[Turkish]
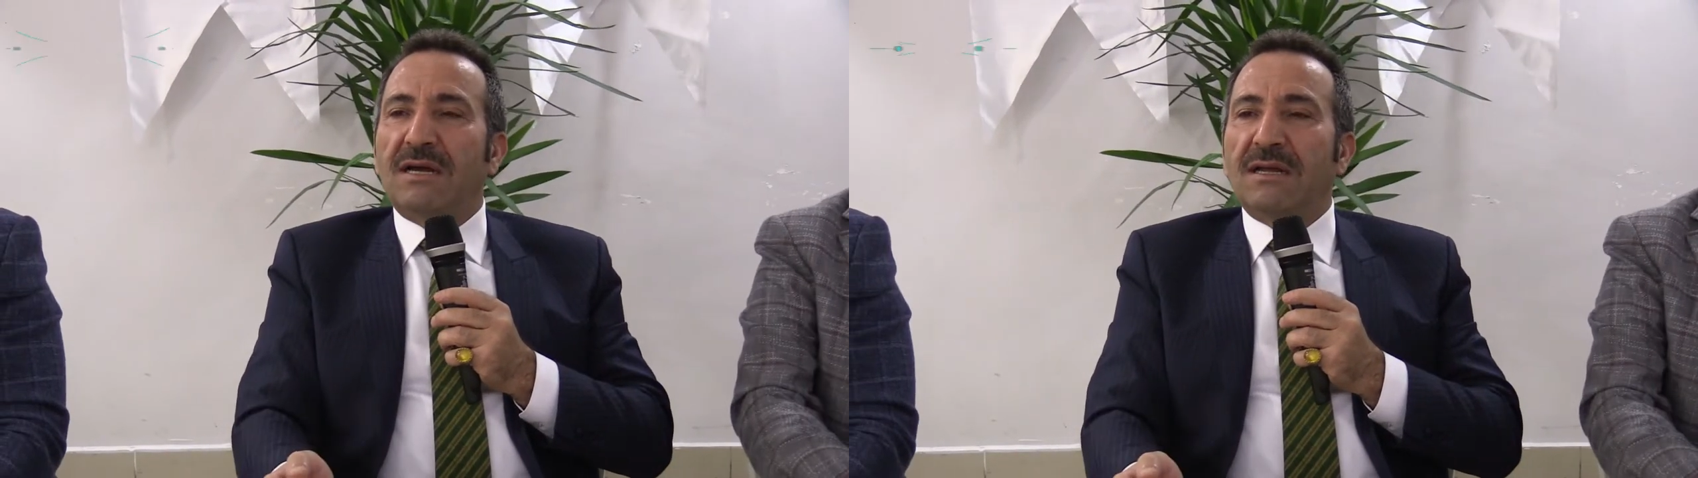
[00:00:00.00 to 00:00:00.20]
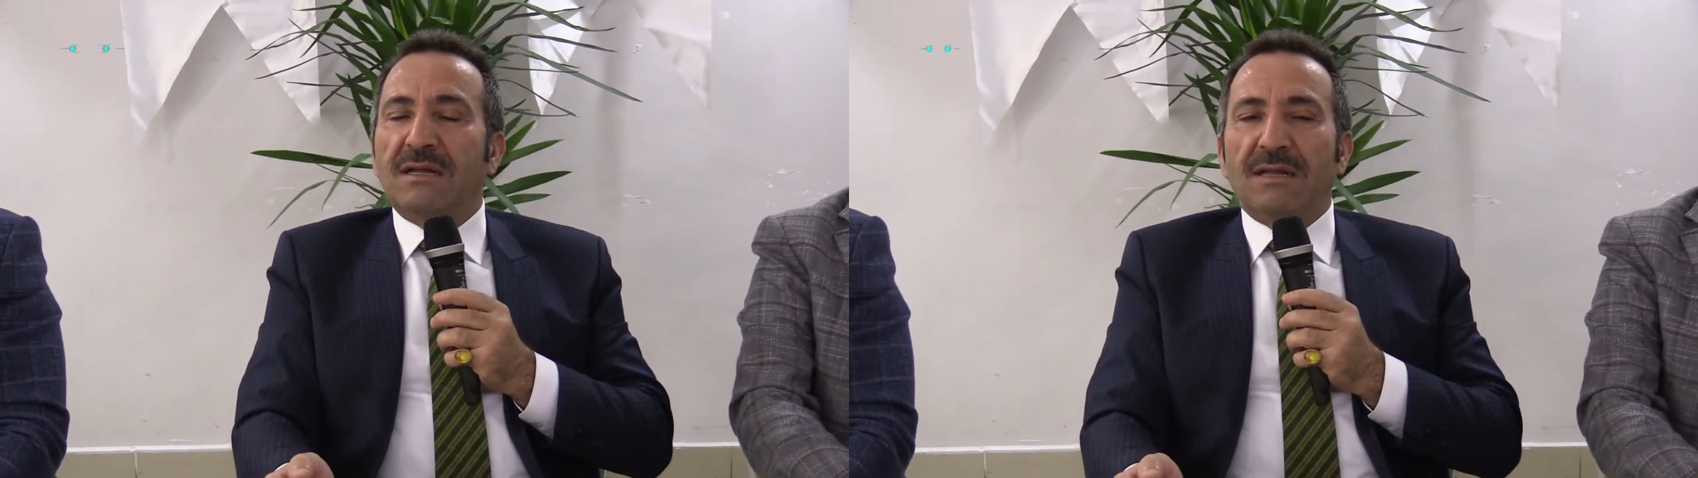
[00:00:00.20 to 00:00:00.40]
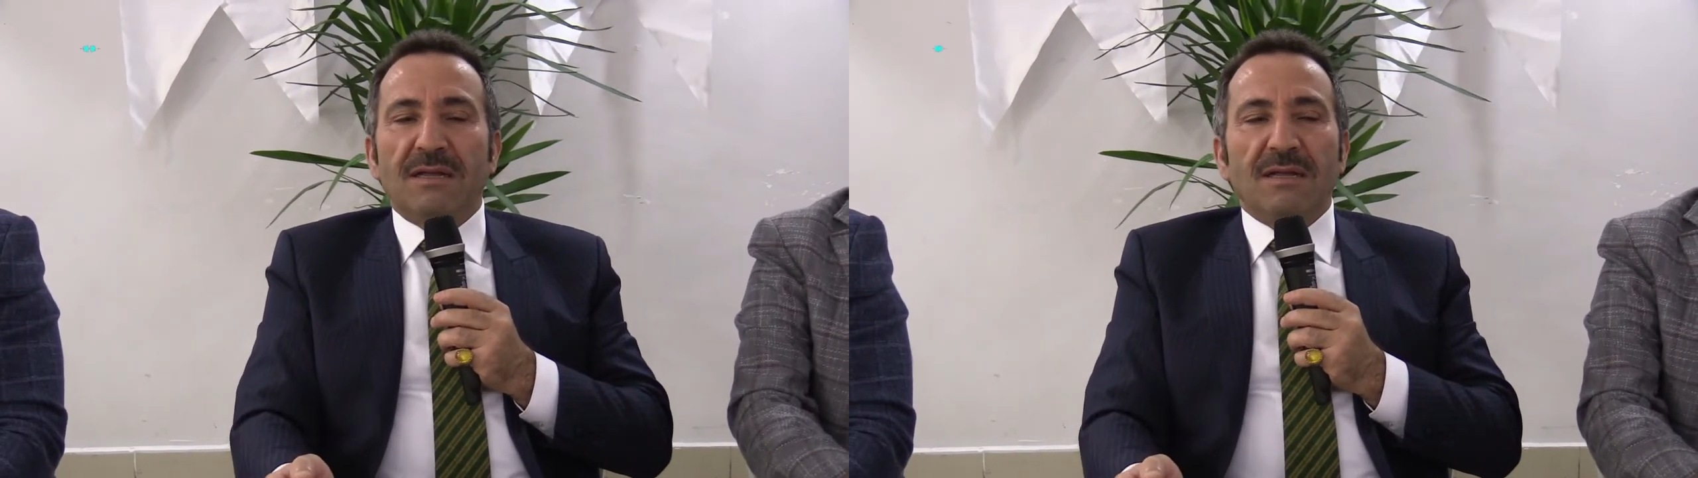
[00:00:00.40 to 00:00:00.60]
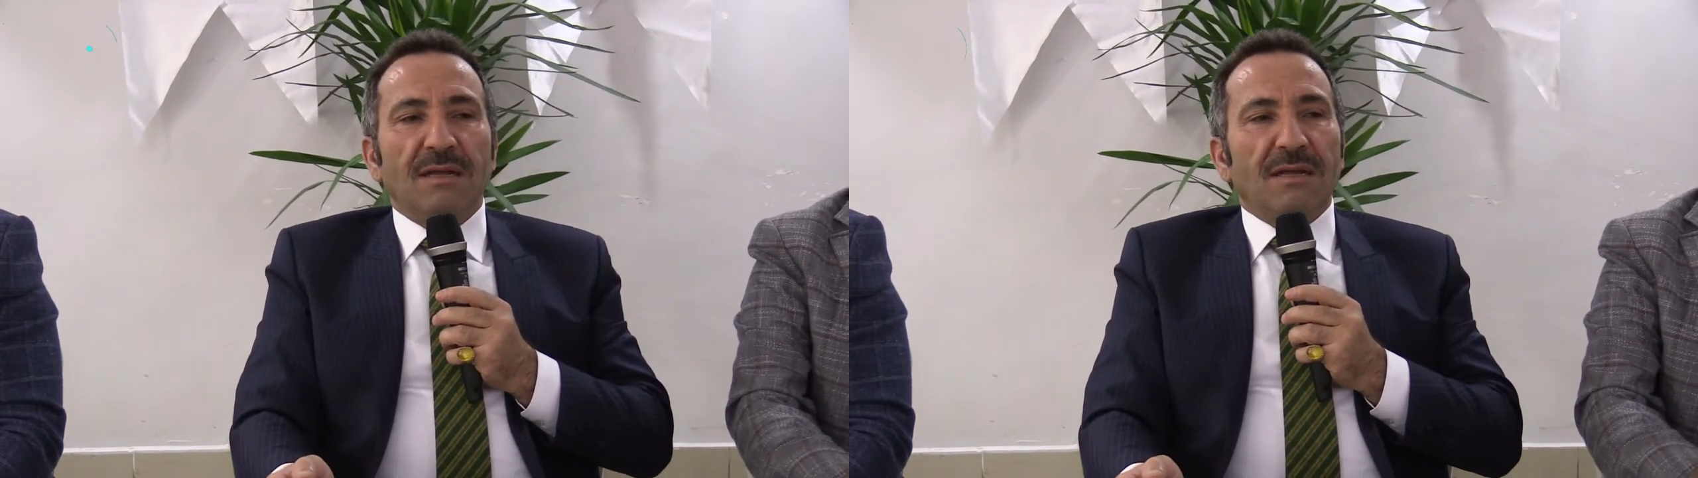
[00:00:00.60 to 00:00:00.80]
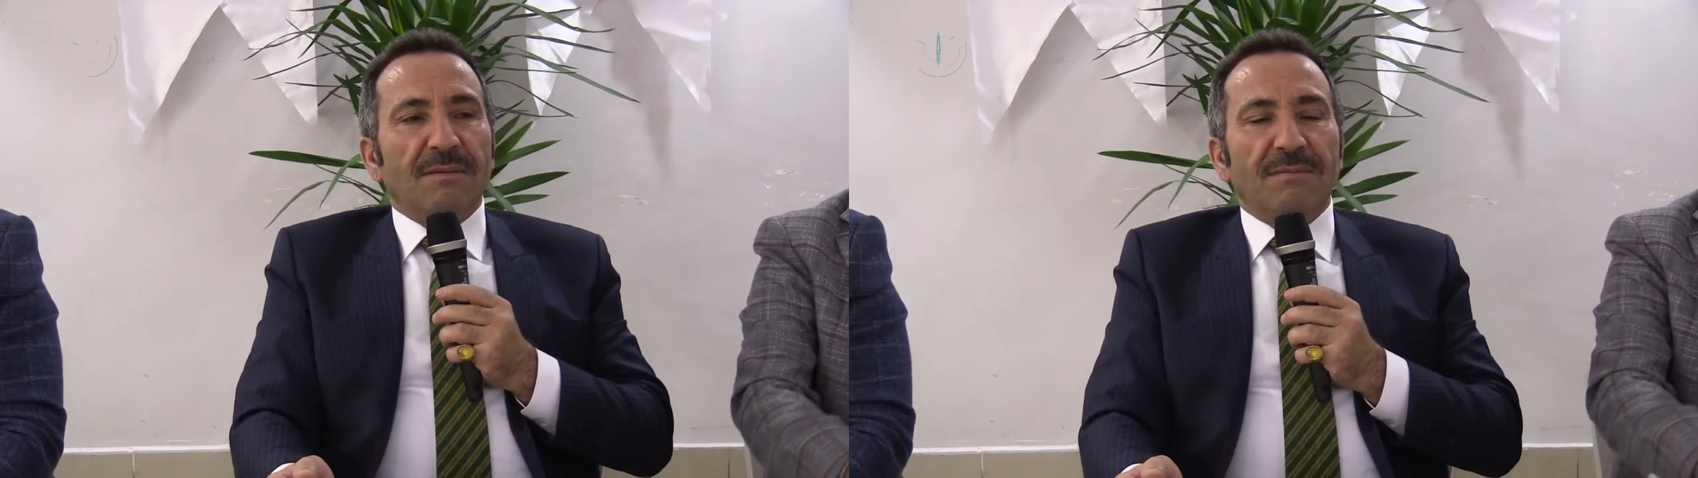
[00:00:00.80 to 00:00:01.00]
sonunda
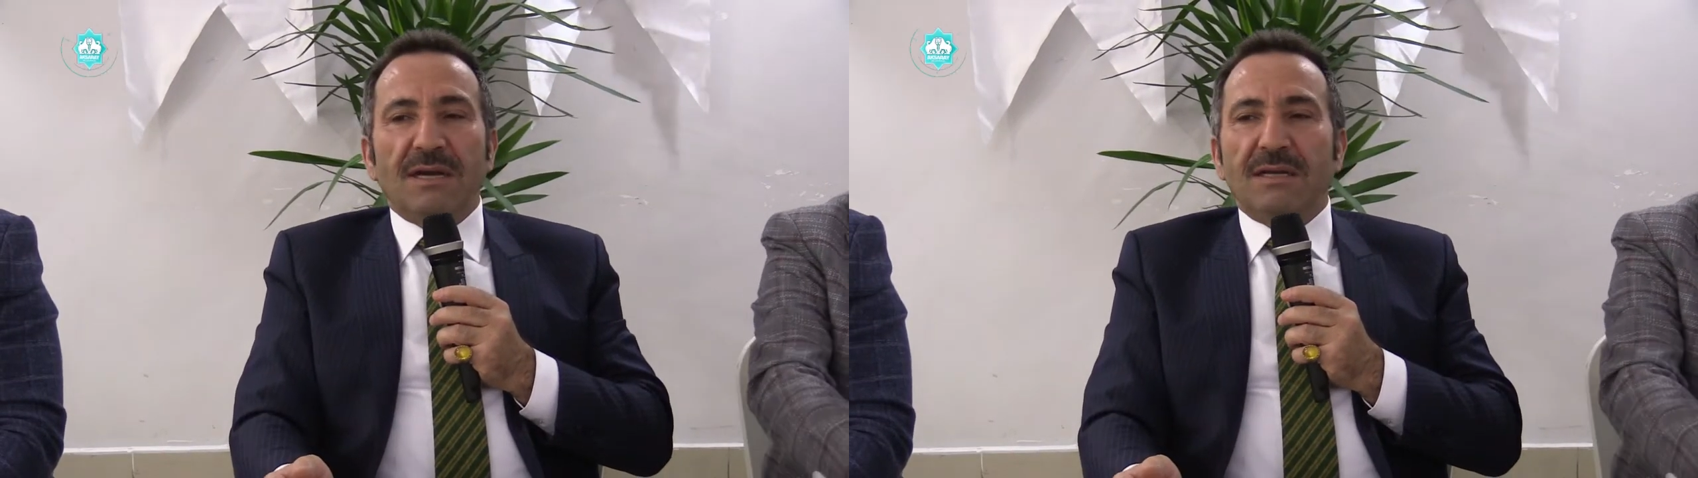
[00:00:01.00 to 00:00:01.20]
yaptığı